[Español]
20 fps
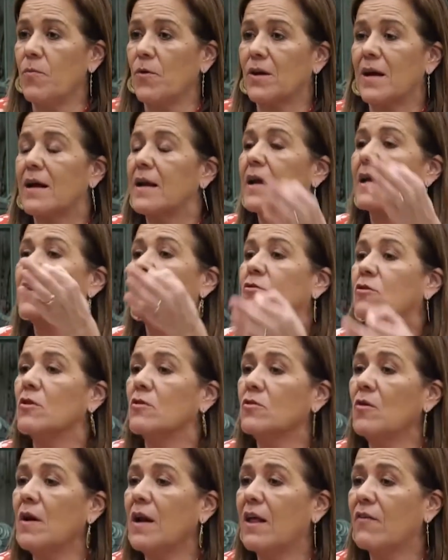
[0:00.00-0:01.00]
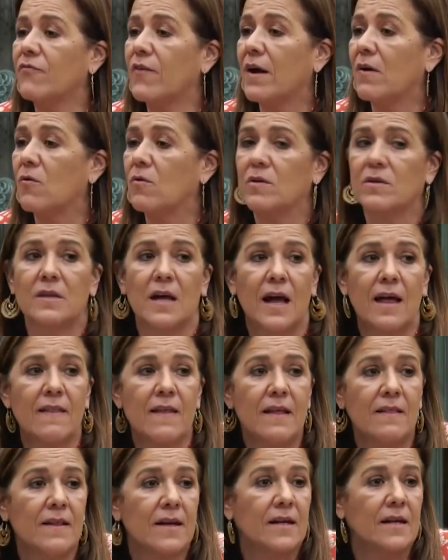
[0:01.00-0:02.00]
porque le quitó todas las
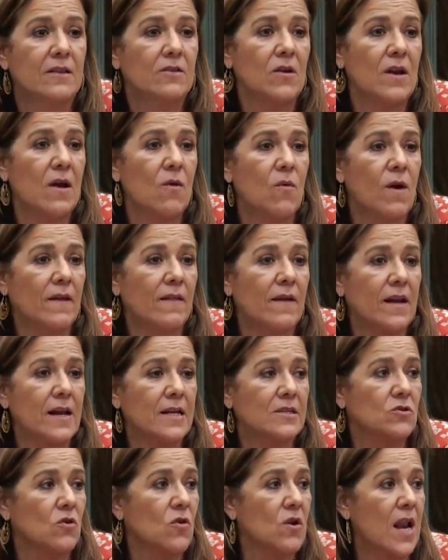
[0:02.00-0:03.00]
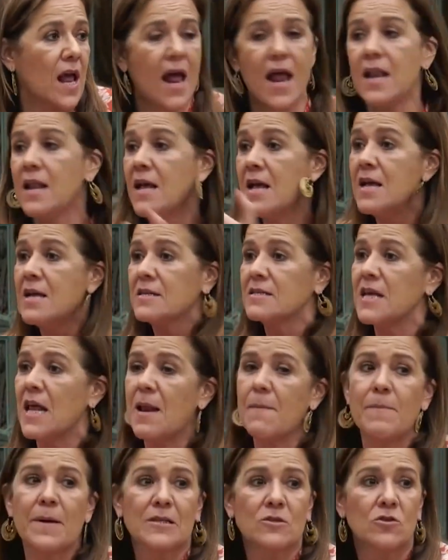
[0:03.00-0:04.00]
facultades, le quitó la Guardia Nacional, se
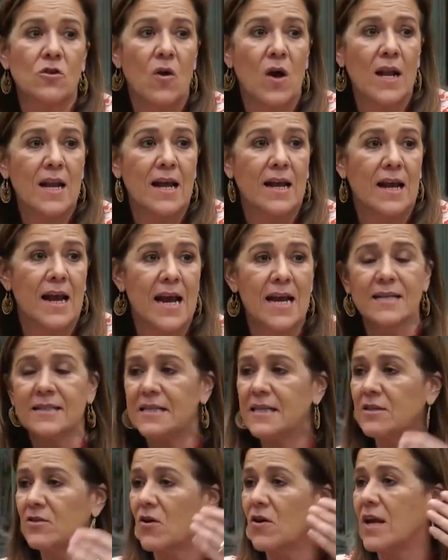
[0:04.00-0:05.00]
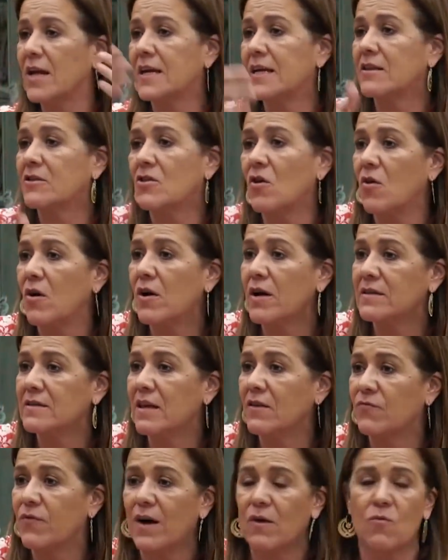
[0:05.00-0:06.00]
la pasó al ejército, le quitó
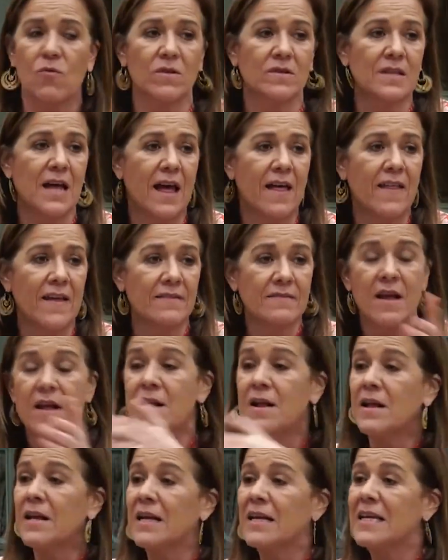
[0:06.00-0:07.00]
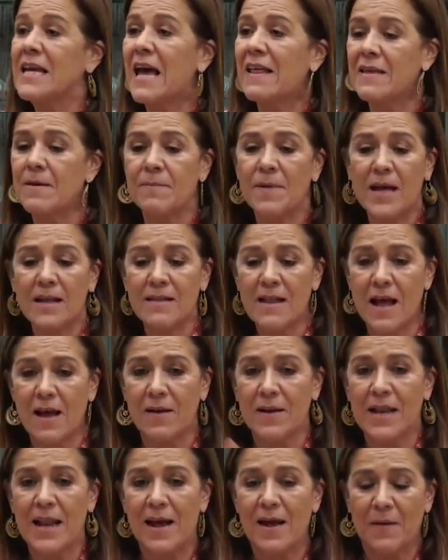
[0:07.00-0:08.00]
esas facultades. Y además la
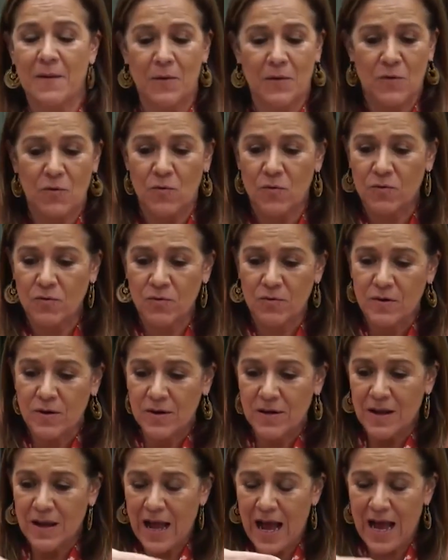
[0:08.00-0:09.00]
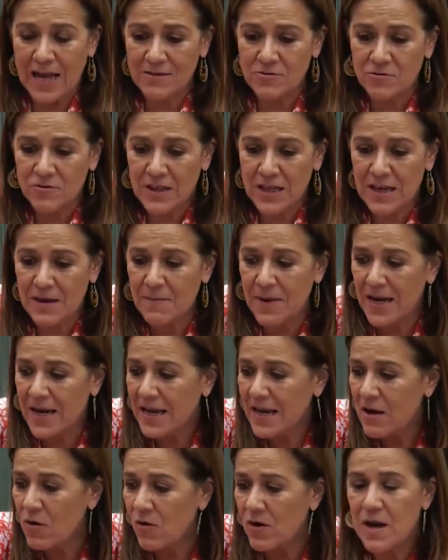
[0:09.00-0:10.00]
un hace un
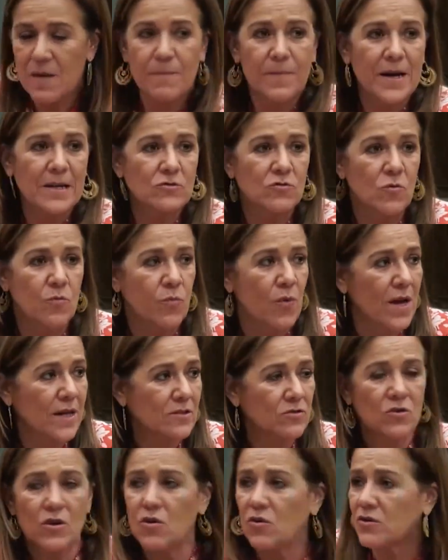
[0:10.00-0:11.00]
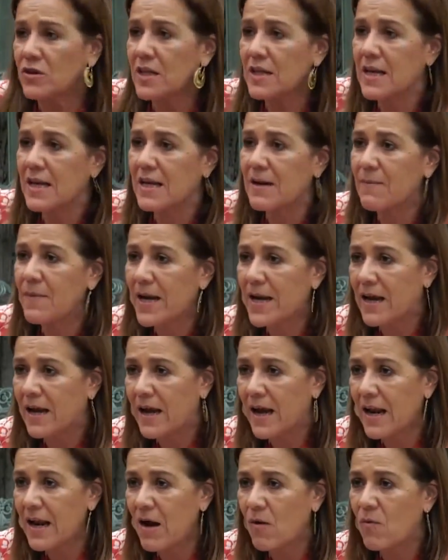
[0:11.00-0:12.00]
tejimaneje y con el presupuesto y lo tiene que
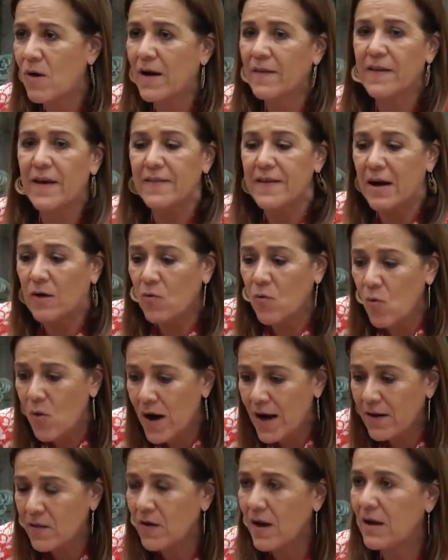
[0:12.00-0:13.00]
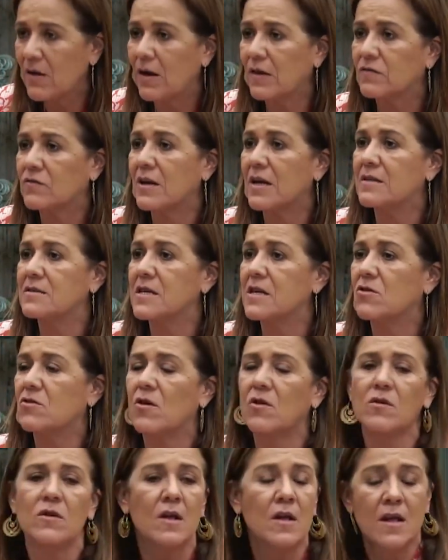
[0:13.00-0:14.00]
manejar la guardia de acuerdo a los
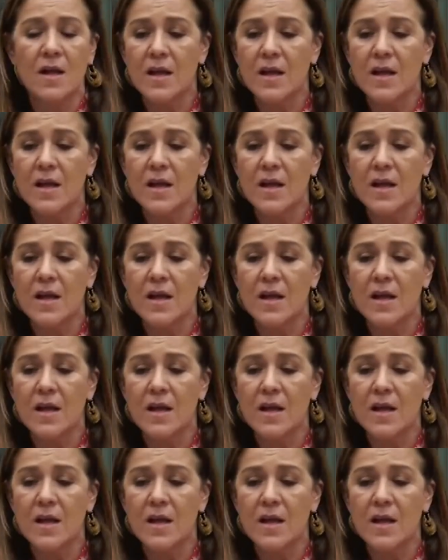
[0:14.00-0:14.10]
transitorios.